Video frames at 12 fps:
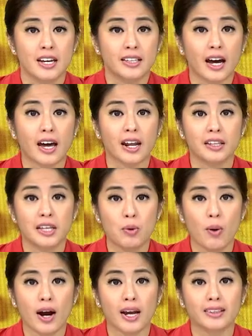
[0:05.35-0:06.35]

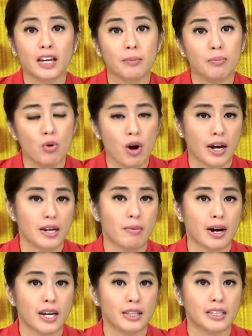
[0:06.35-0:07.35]
nakaraniwang takbuhan ng
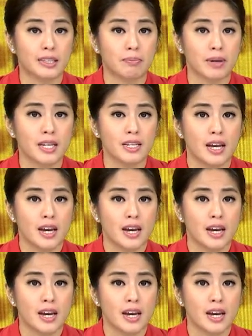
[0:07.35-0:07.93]
mga nagtitipid,